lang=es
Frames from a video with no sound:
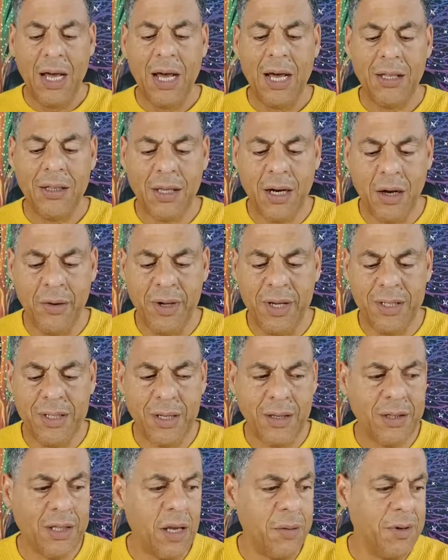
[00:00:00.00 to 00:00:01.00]
a
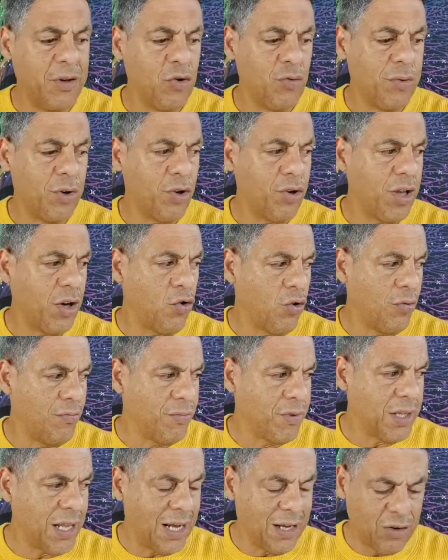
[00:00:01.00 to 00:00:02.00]
través de mi número de
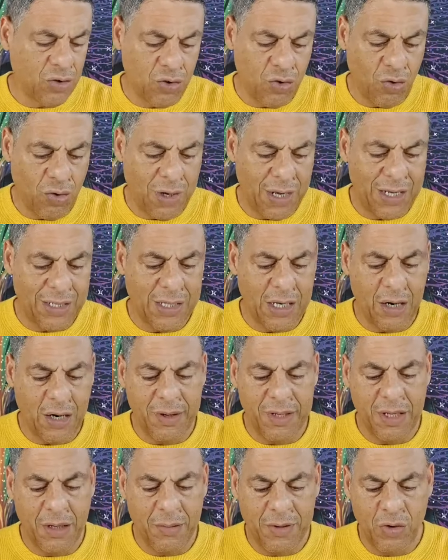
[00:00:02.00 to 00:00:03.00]
contacto, a
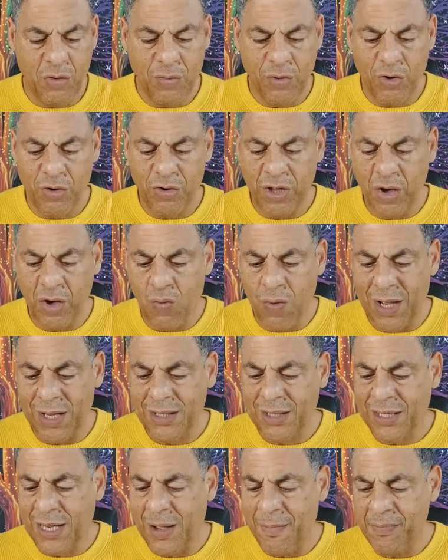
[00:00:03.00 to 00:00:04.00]
través de mi número de
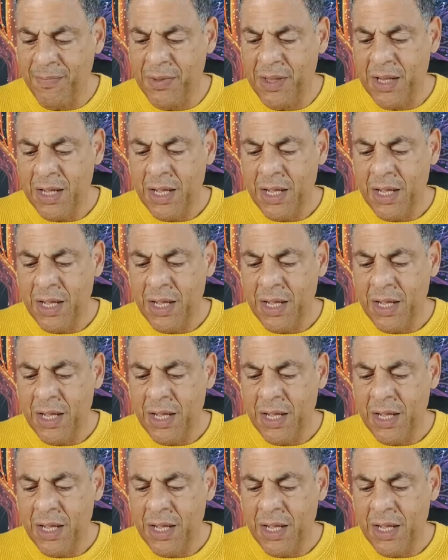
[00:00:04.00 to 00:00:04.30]
WhatsApp,